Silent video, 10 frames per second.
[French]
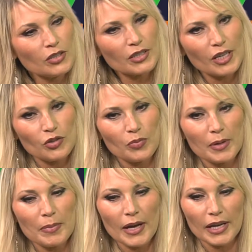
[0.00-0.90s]
est en train de
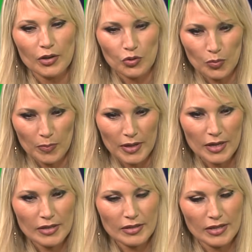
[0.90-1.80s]
préparer un
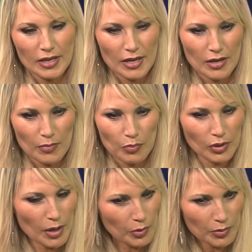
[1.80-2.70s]
EP. C'est,
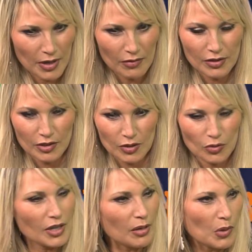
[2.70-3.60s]
pour la première fois, c'est
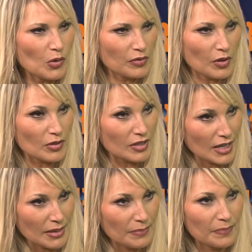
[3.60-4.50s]
totalement en
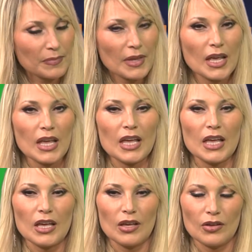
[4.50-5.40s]
français.
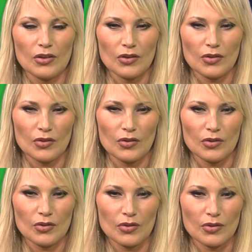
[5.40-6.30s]

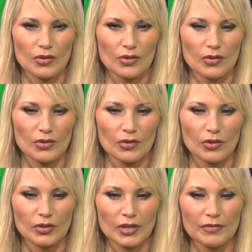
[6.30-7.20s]
Euh,
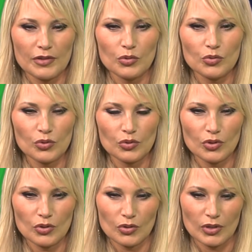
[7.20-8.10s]
on a fait autour
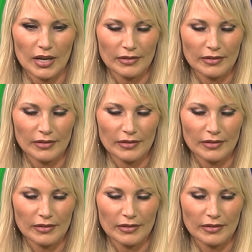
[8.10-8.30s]
de la